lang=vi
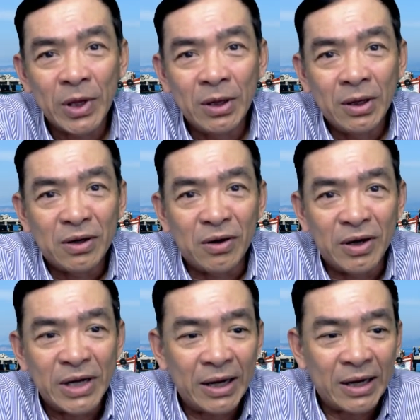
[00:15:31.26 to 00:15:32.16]
rồi
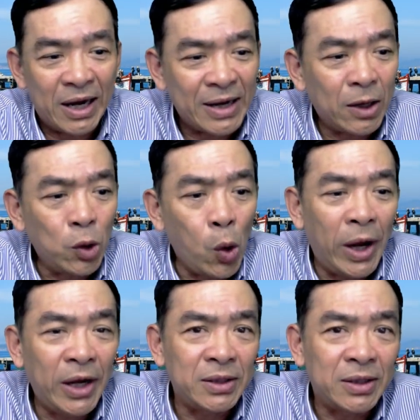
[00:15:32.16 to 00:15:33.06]
ngay cả các cái
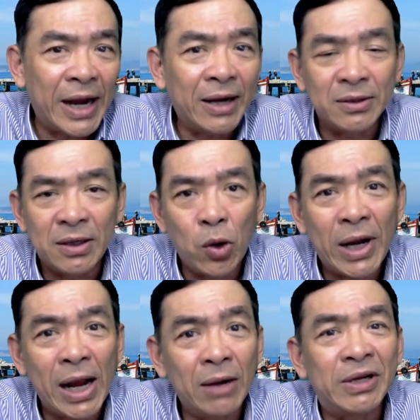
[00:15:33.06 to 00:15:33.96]
thuế nữa khác nữa thuế
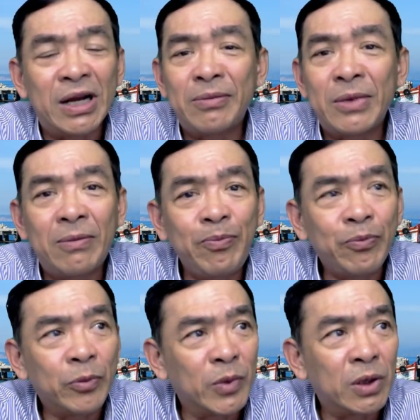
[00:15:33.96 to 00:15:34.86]
khác Việt Nam đóng
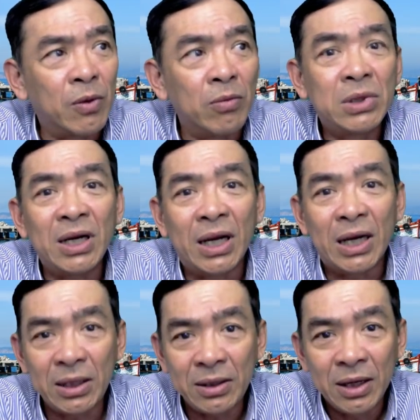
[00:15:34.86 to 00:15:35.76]
cũng rất là
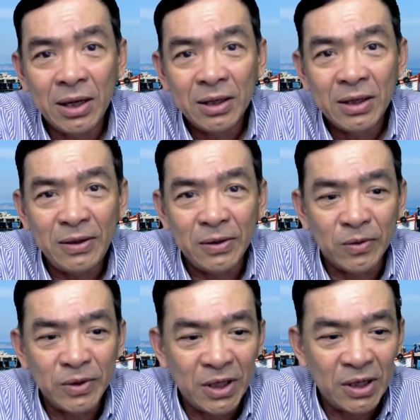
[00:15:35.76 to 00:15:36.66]
ít thí dụ
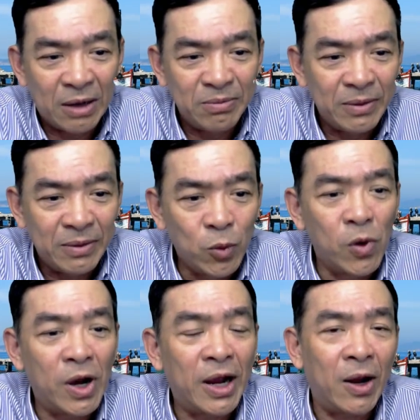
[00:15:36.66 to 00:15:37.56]
như ở Mỹ mua
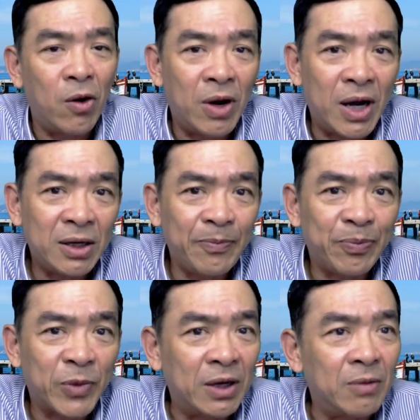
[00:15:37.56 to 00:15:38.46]
hàng hóa đó,
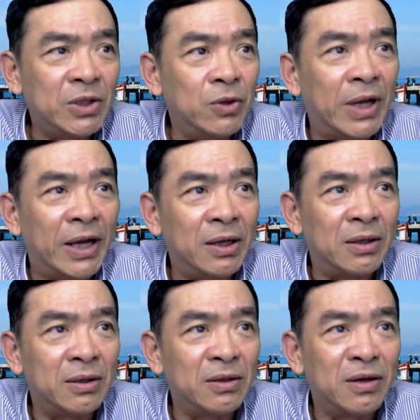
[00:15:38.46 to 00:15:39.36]
ở trong siêu thị thì
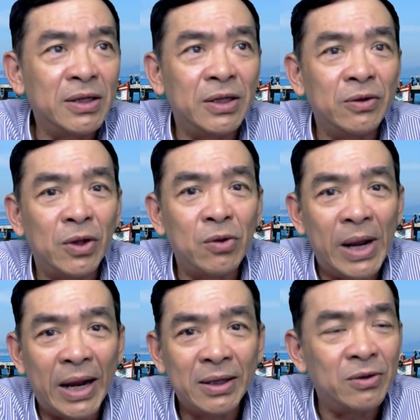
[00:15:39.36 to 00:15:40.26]
thường có nhiều tiểu
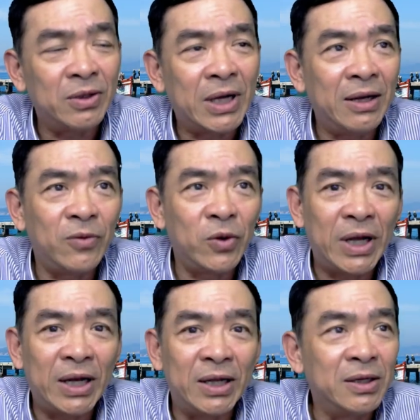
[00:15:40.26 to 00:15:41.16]
bang thí dụ như California
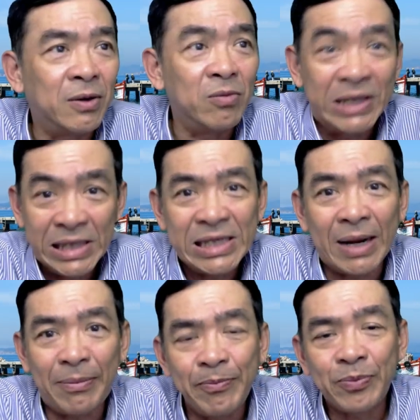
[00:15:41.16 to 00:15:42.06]
thì như cũng 9
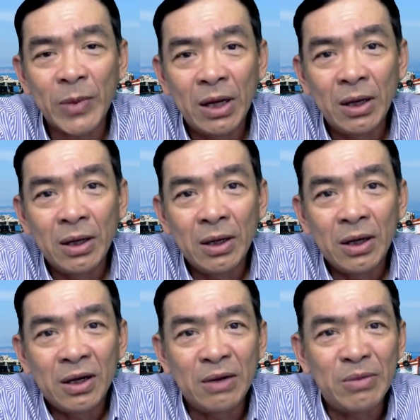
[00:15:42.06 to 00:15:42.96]
chấm
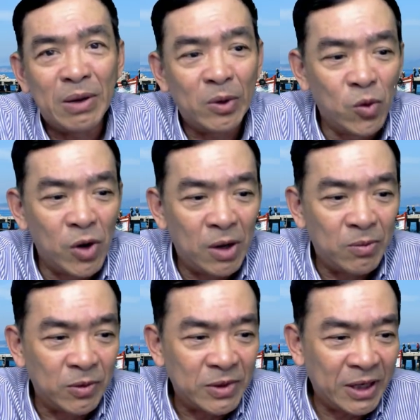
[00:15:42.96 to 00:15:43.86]
khi mà mình mua
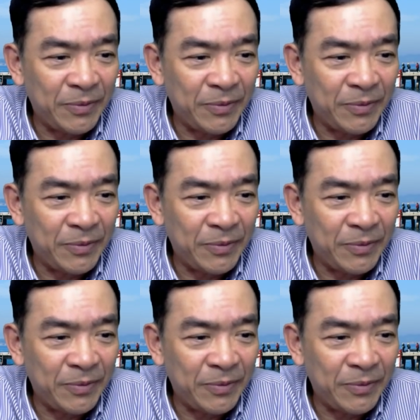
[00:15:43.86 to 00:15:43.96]
một cái